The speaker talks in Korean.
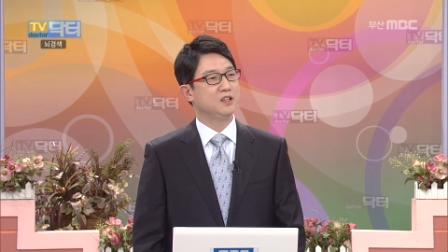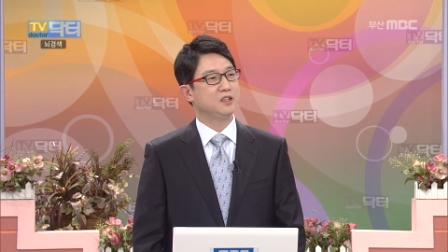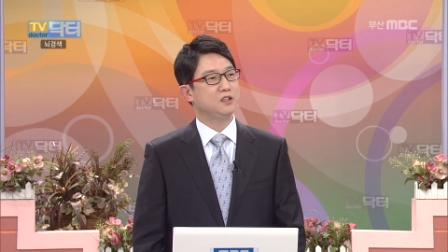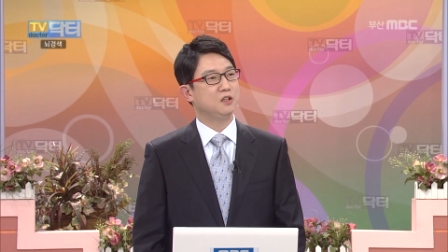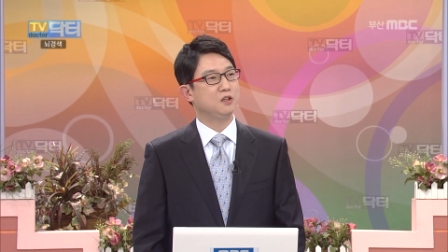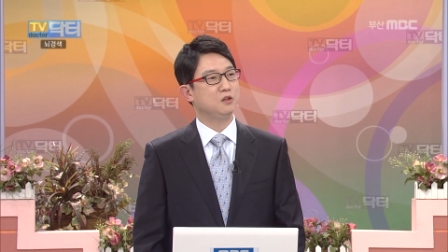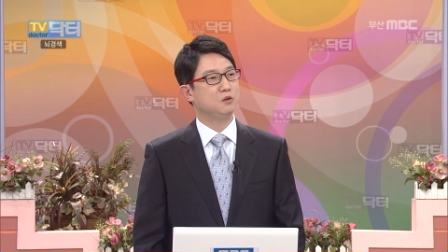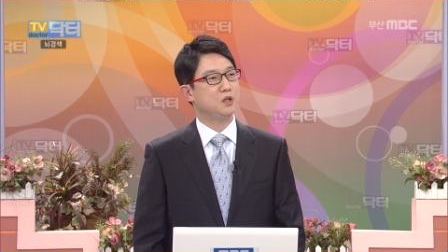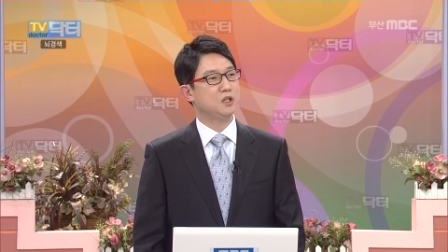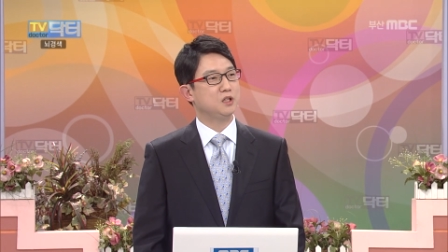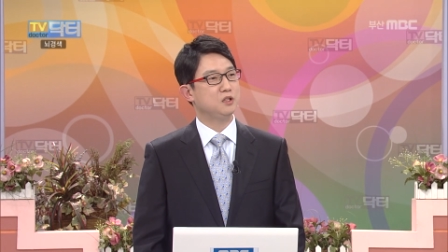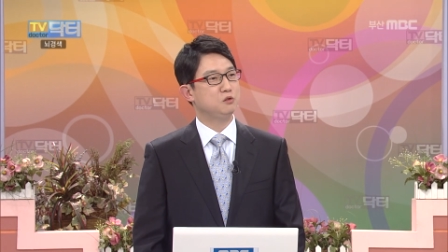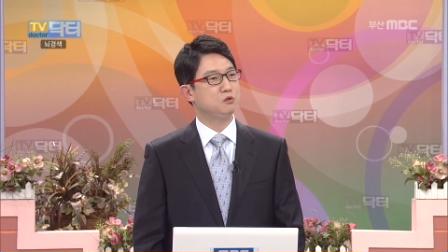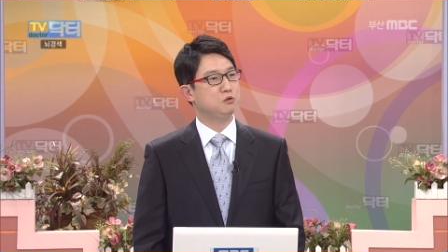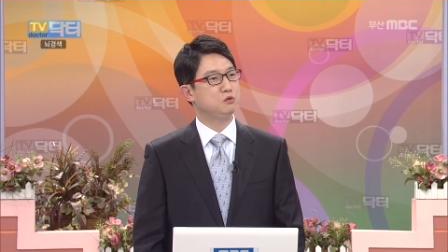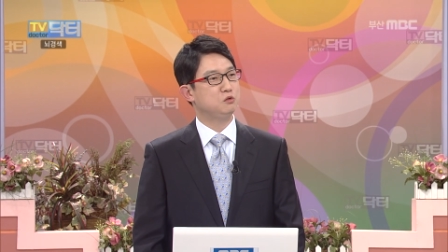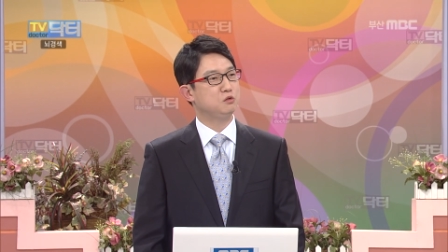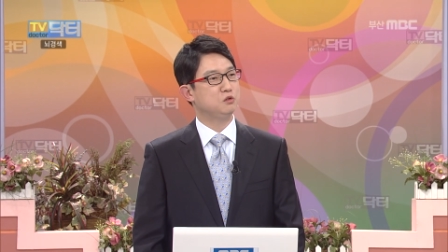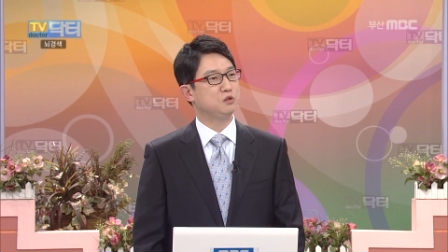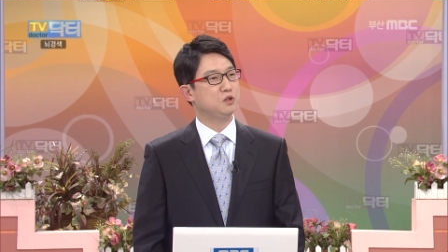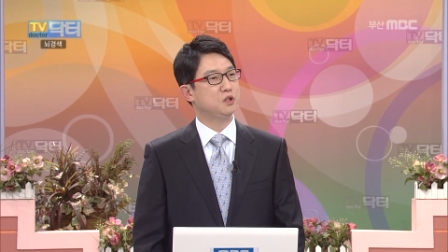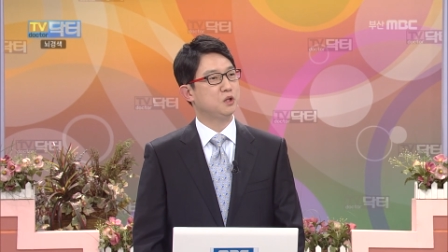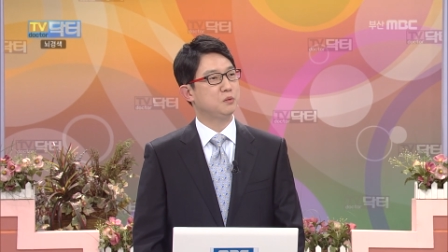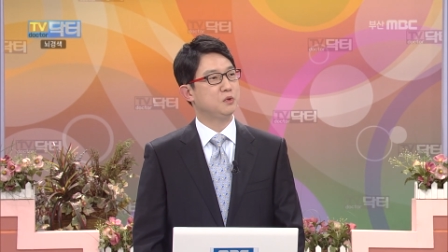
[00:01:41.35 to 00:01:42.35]
혈관이
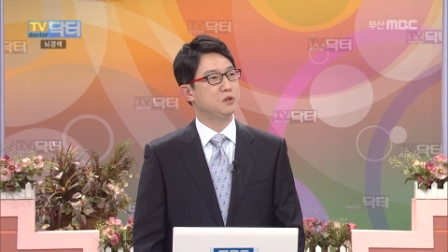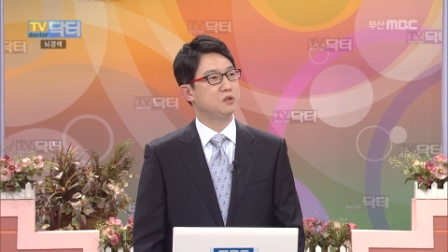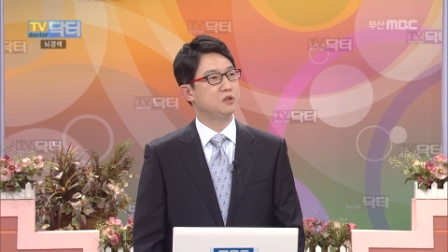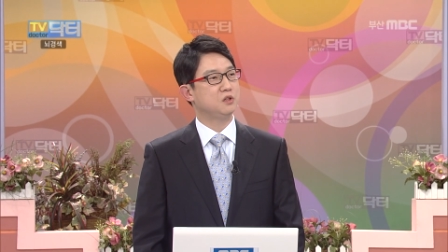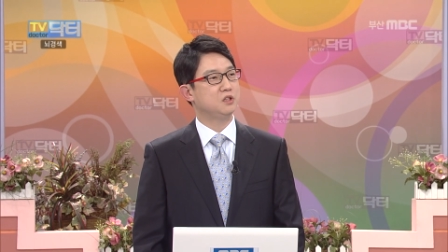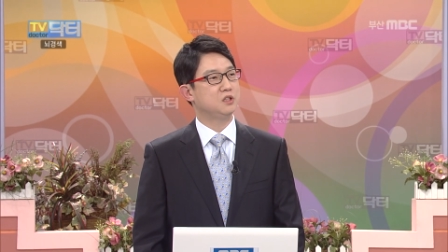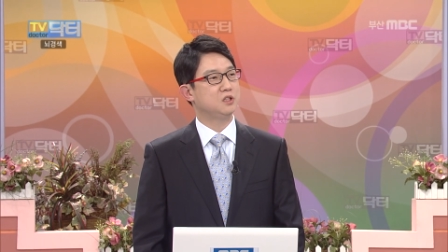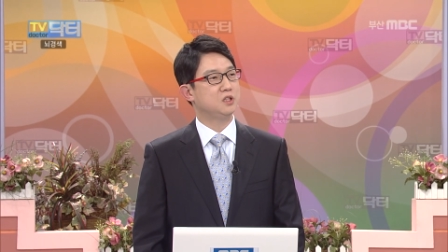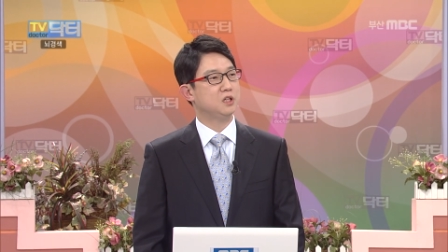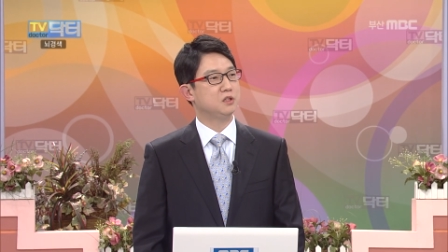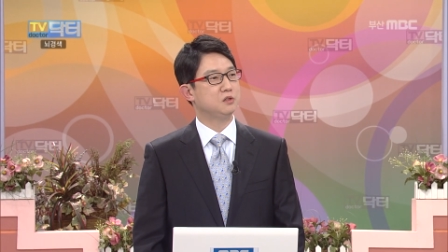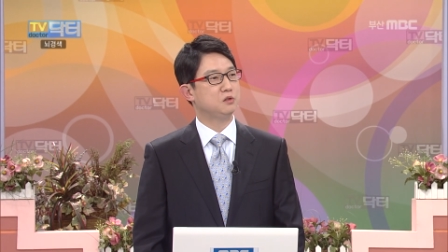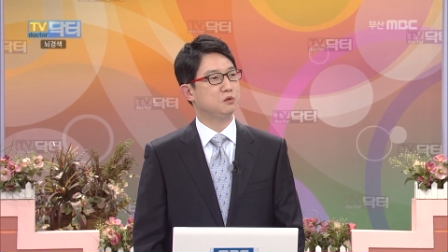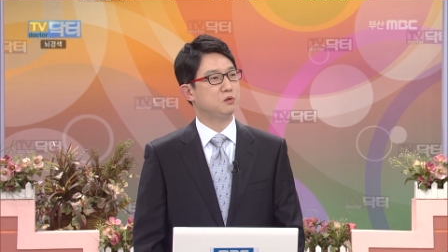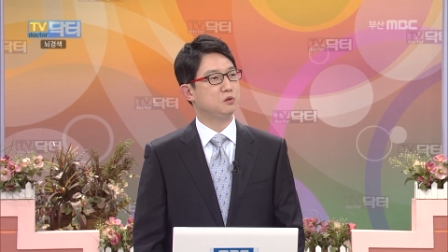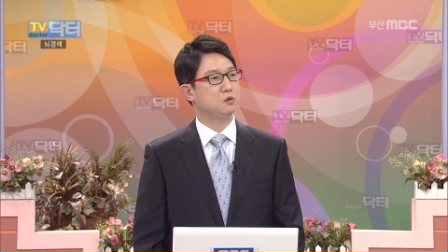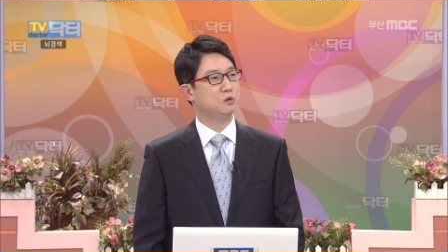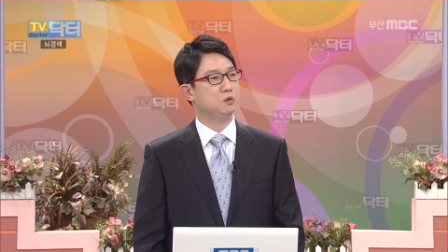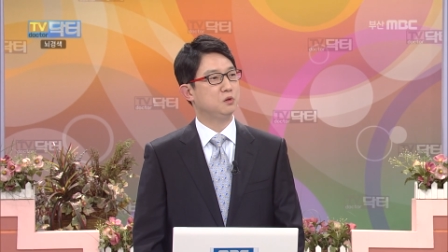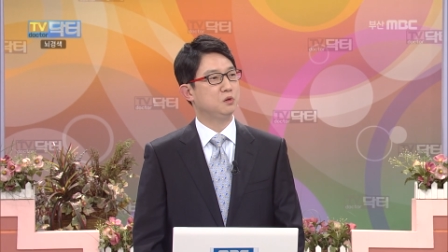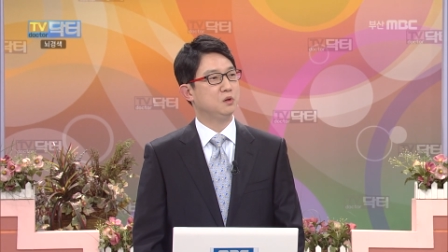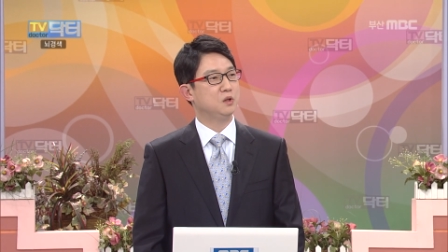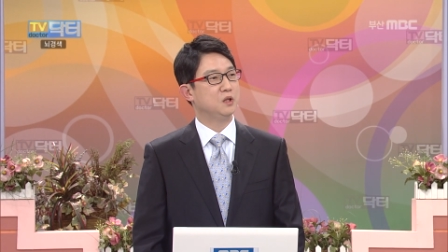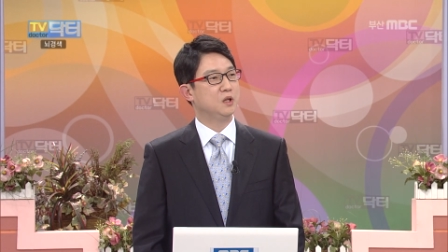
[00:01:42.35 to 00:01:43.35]
수축이 되면서
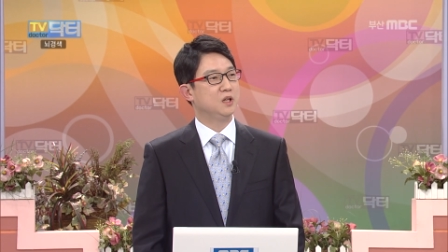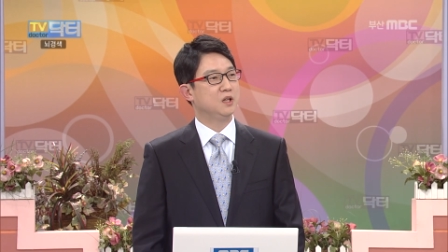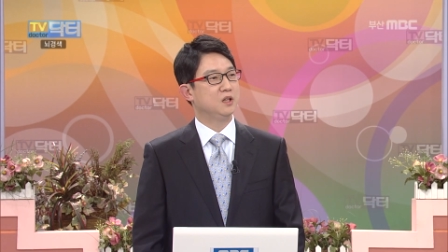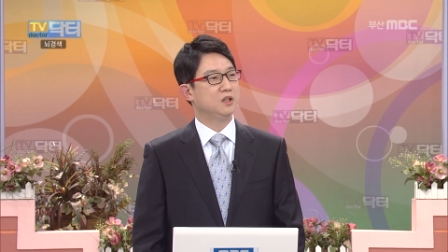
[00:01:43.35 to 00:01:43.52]
이차적으로